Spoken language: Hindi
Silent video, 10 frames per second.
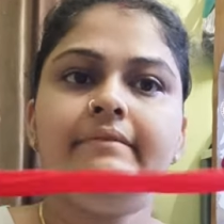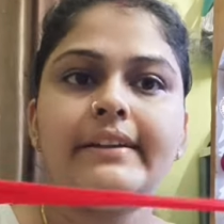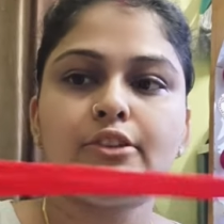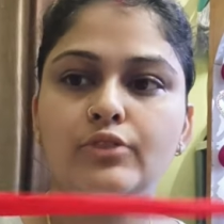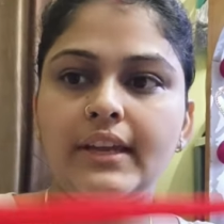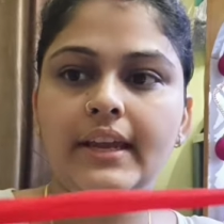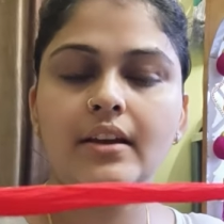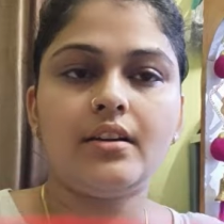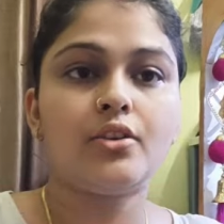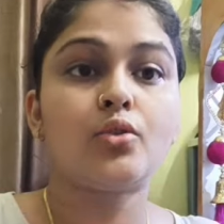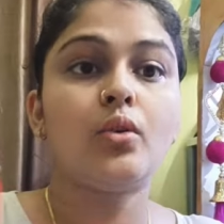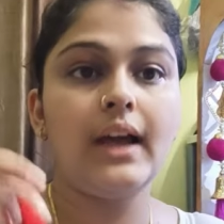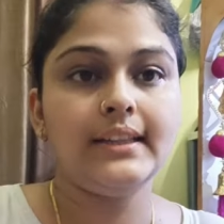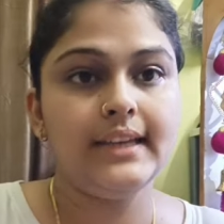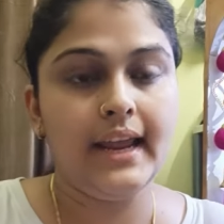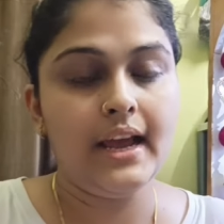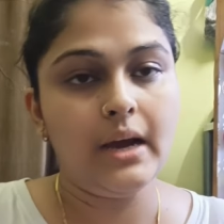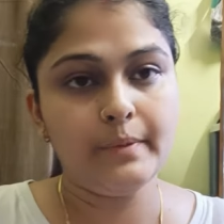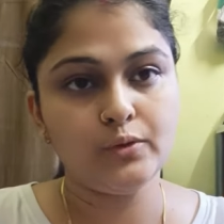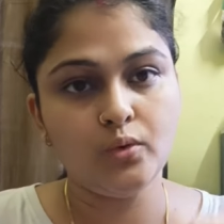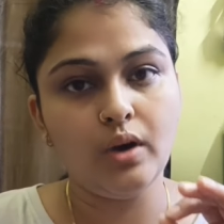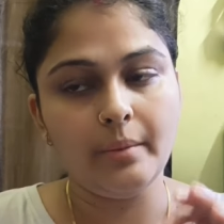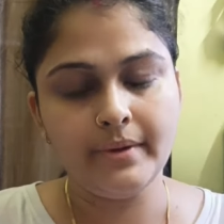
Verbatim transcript: वैसे तो ये रोल आते हैं आप इसको